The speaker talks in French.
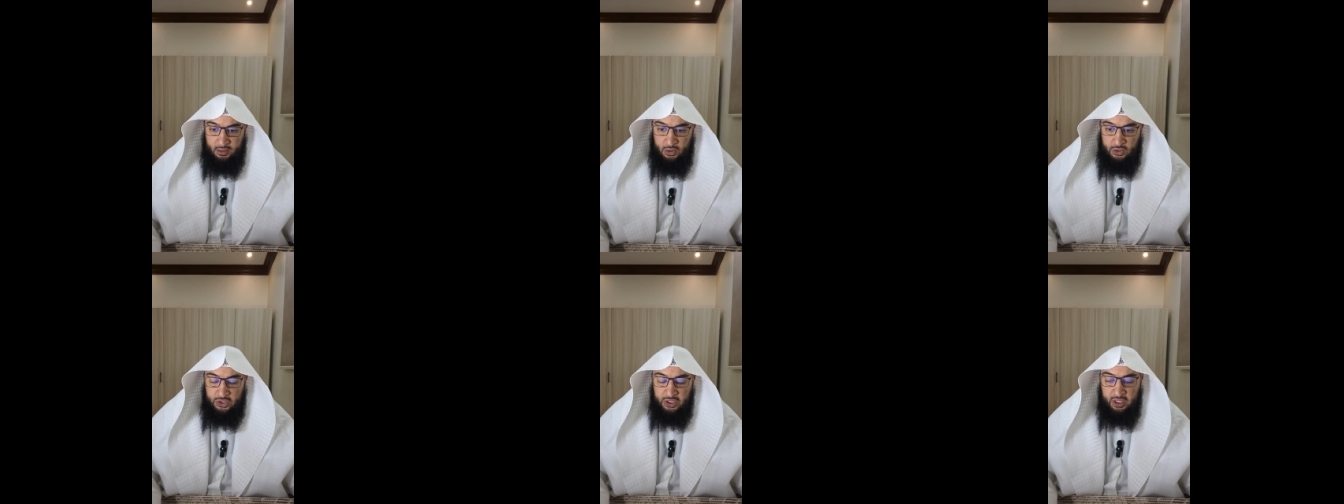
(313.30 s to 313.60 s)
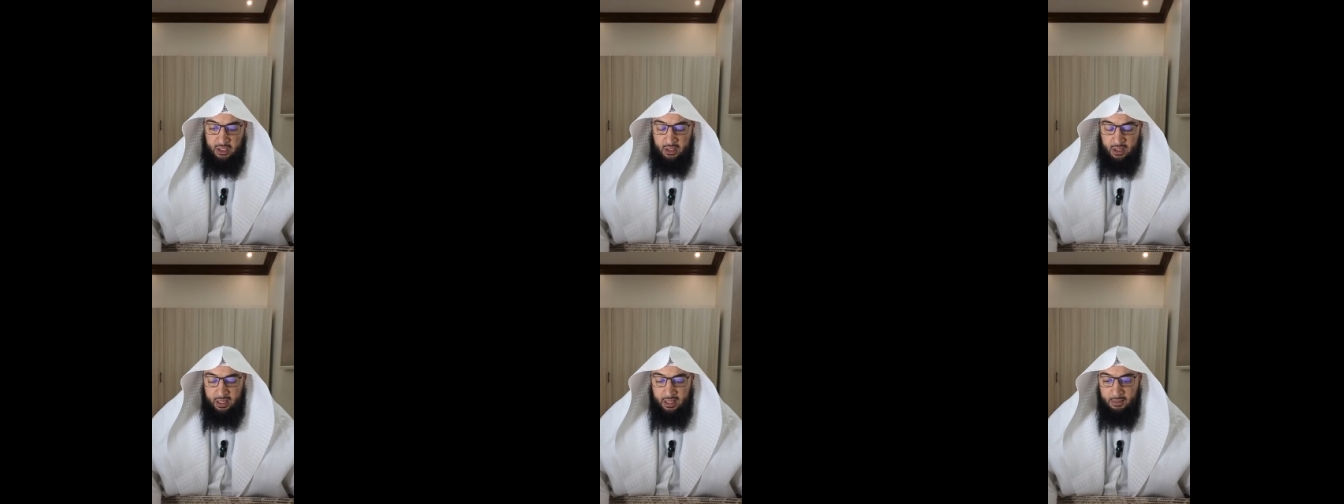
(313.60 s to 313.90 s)
le
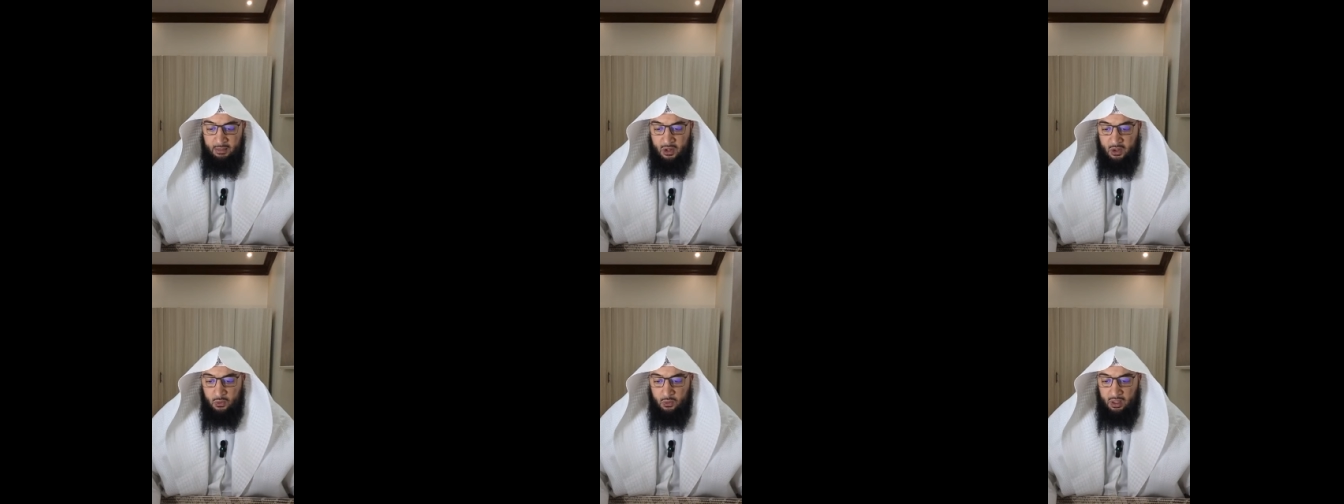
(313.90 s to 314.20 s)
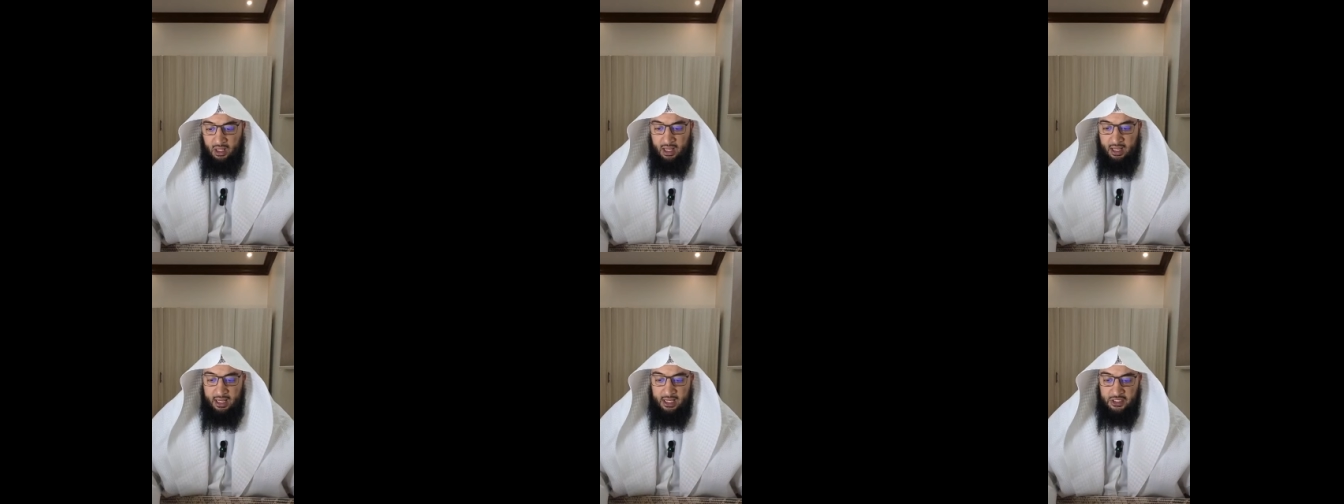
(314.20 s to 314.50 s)
Cheikh
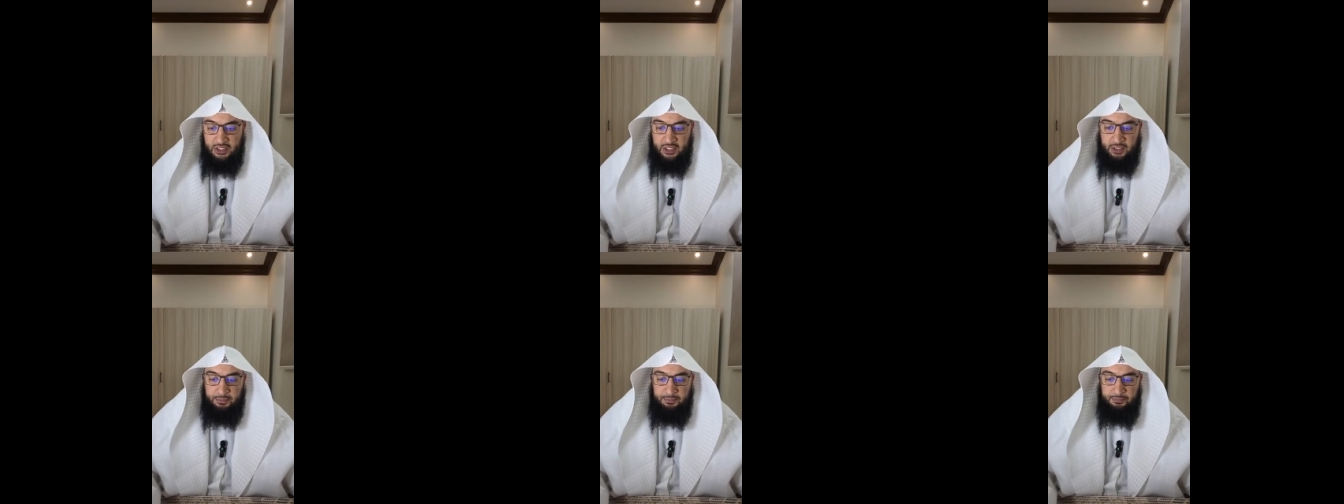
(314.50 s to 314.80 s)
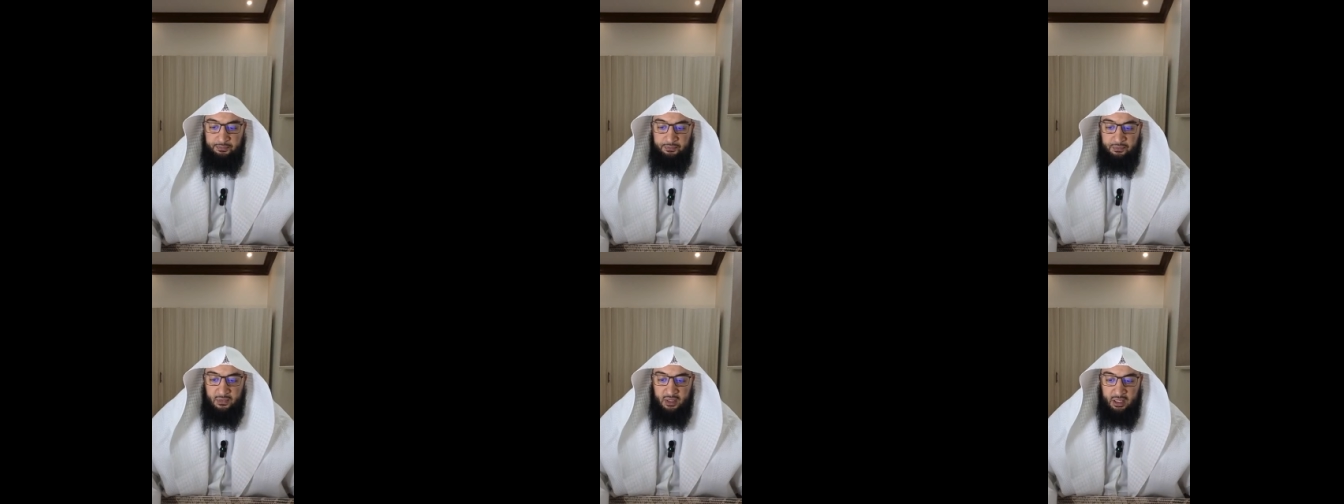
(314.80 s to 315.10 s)
Rahimahullah a dit
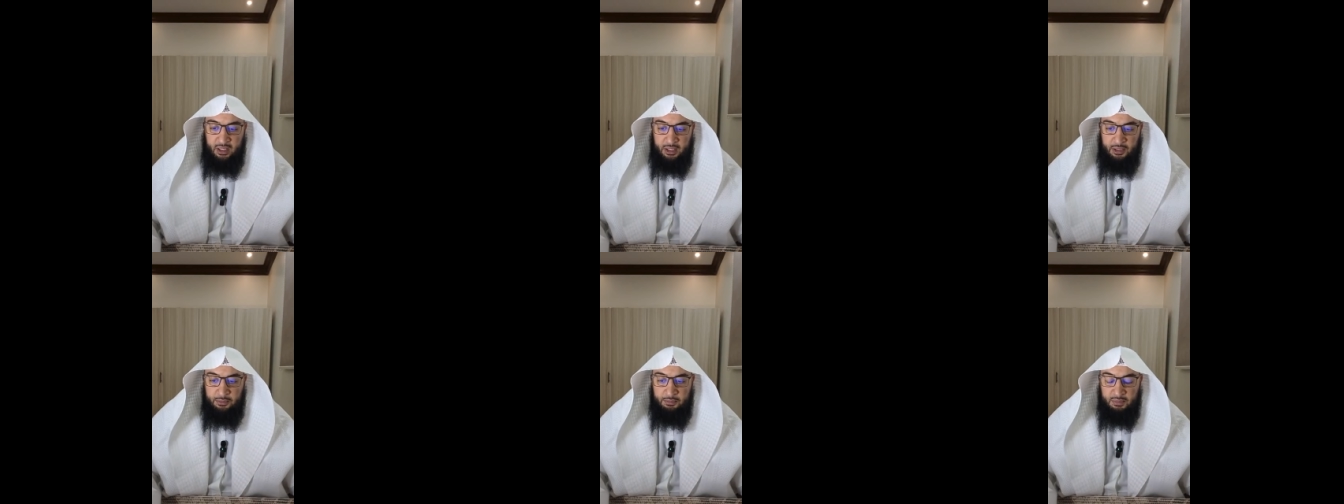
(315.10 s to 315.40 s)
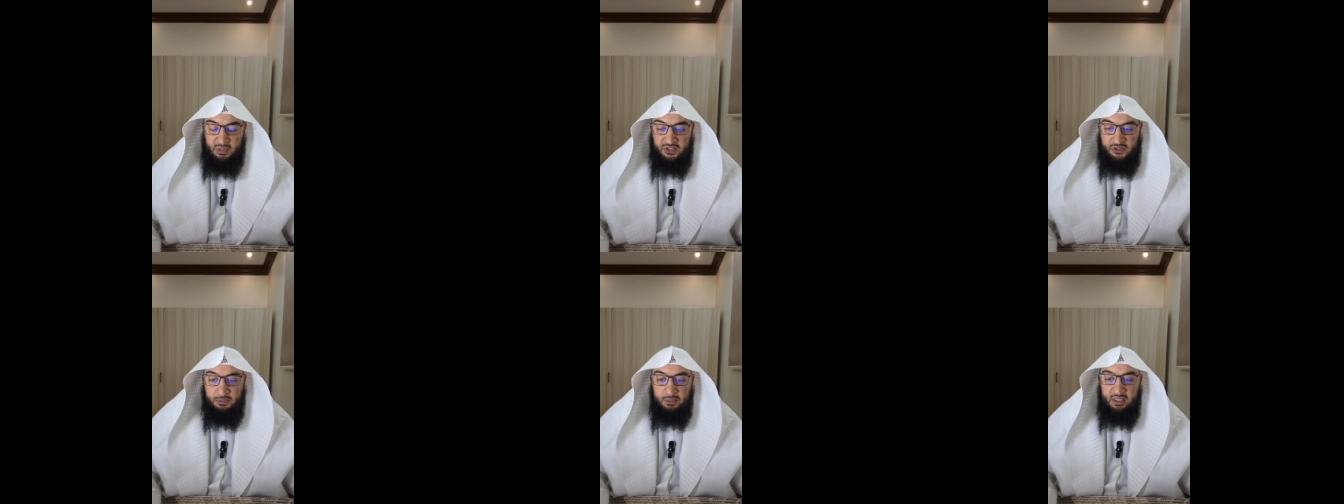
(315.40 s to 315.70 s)

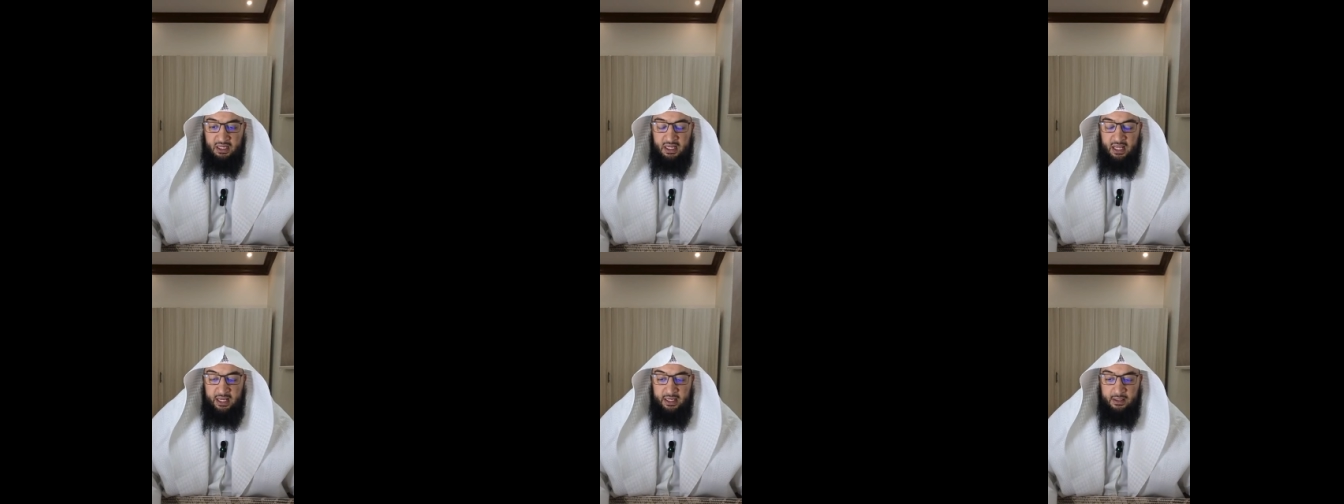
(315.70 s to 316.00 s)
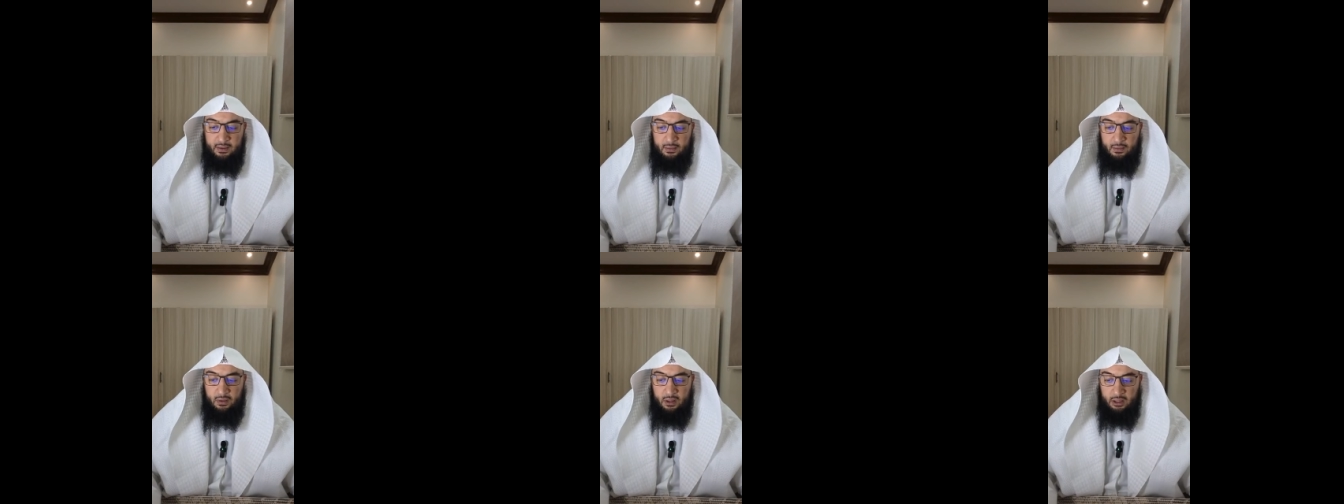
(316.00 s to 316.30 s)

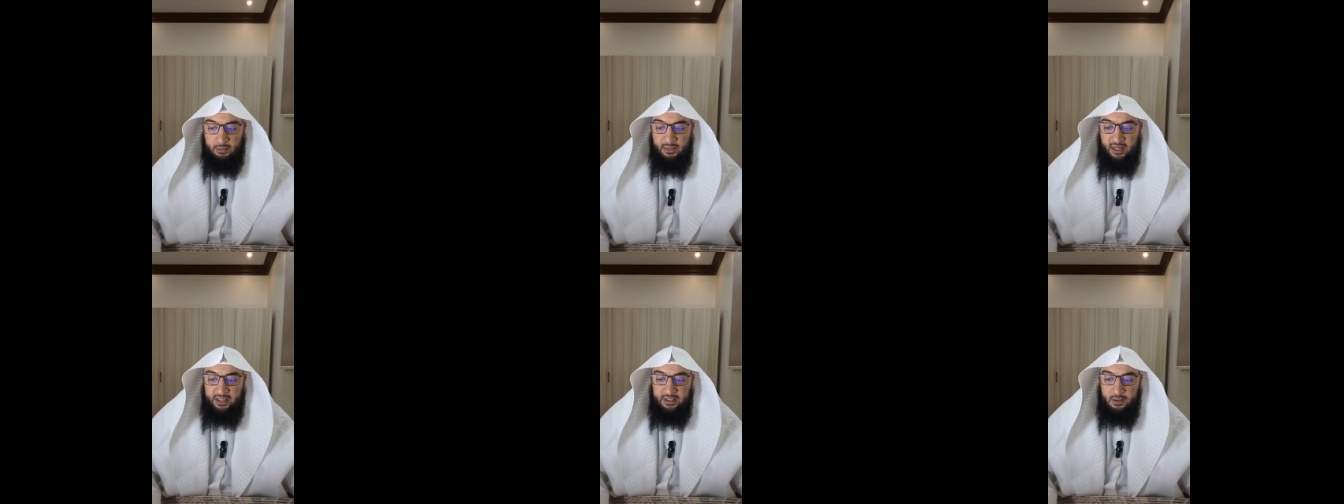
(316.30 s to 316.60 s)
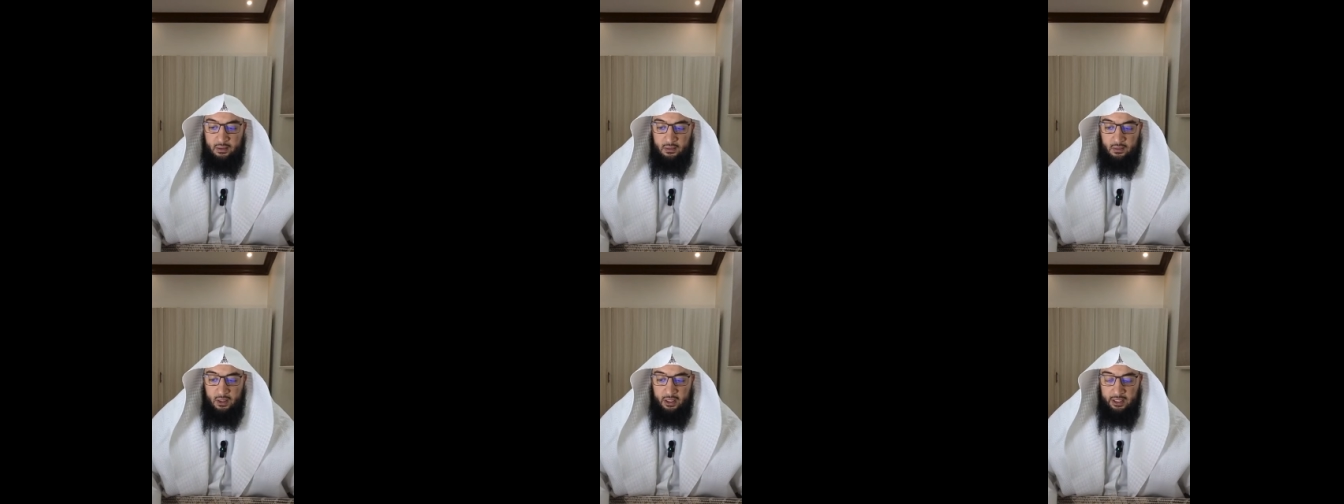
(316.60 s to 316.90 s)
Bismillahir
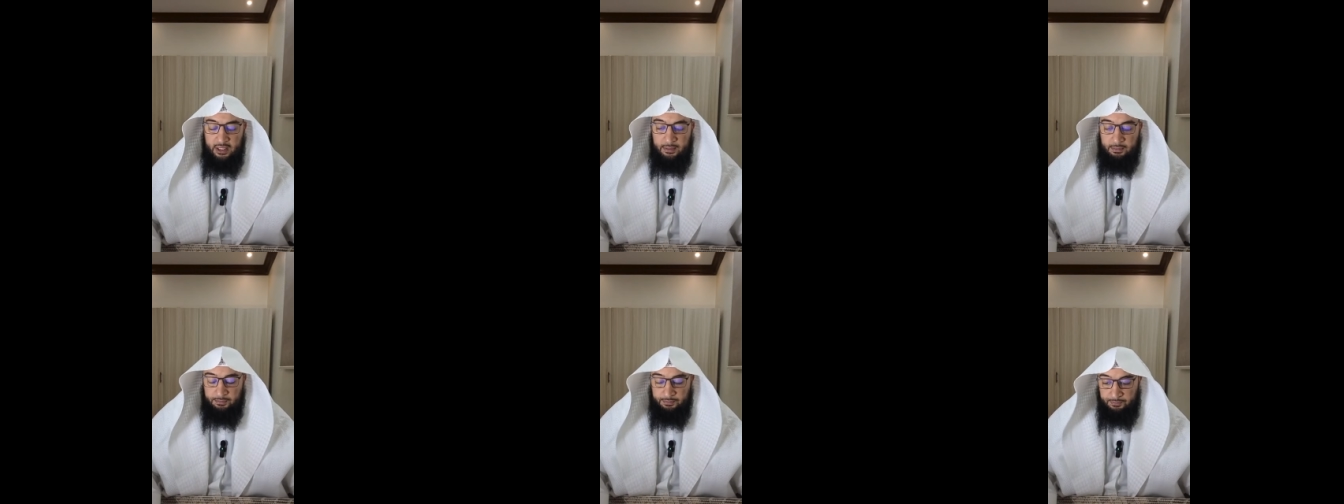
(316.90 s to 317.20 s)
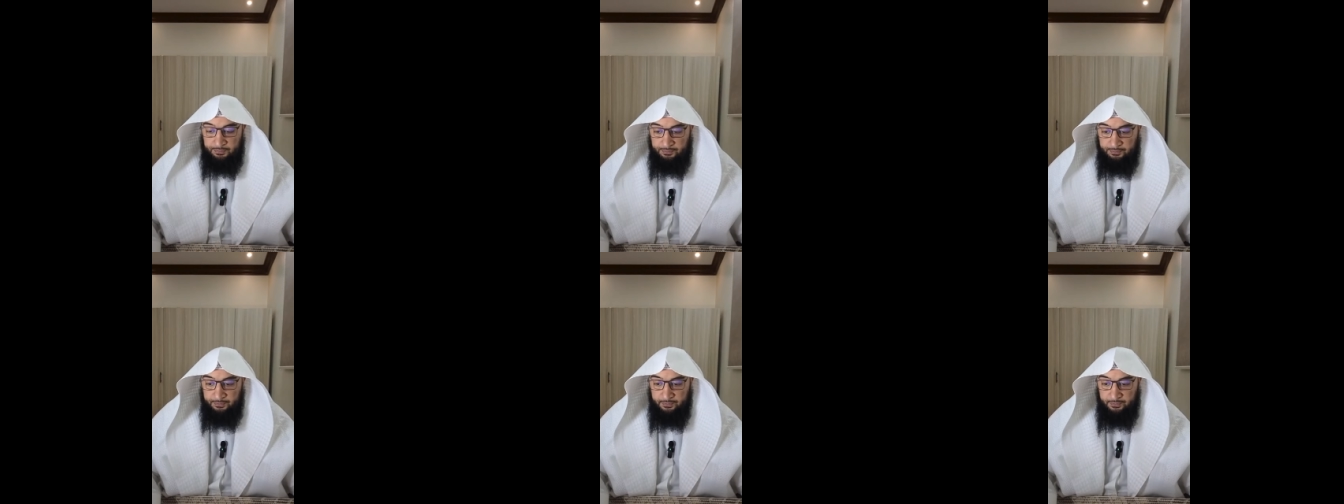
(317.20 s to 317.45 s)
Rahim.